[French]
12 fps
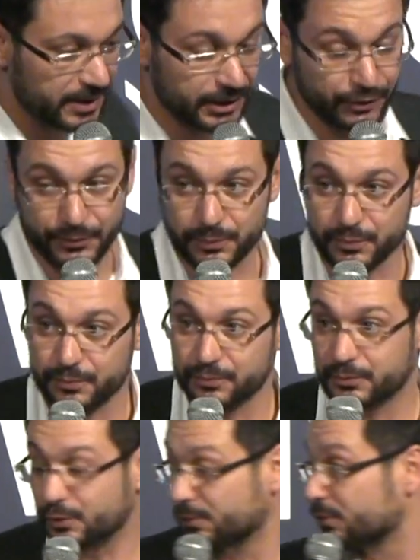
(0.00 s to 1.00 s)
Je
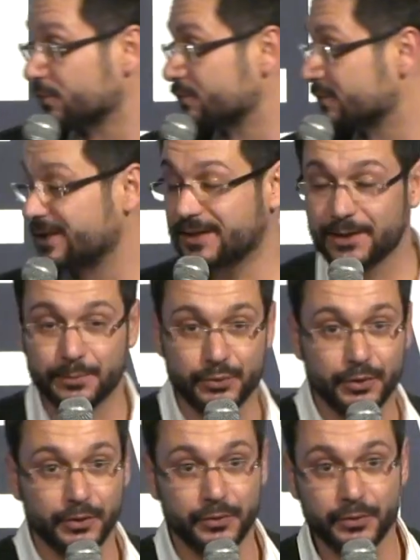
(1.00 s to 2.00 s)
vais vous citer le plus
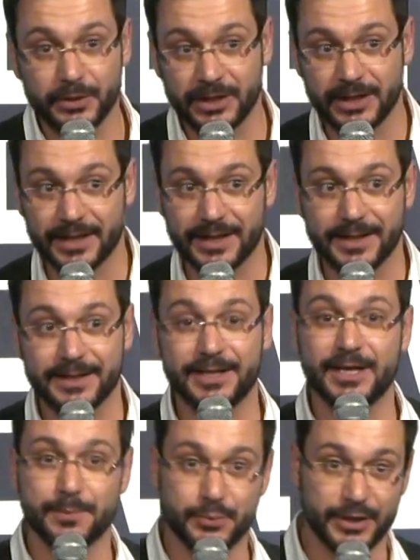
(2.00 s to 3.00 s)
connu qui est, qui
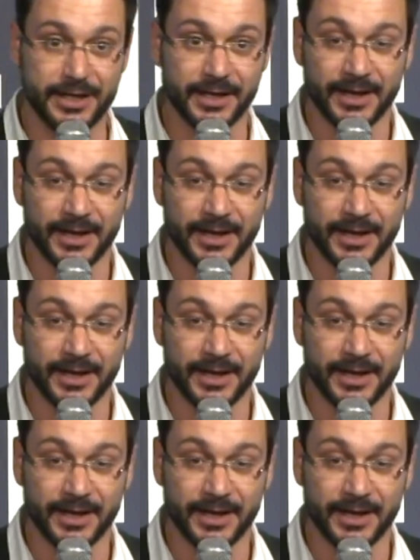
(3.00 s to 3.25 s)
est Bouygues.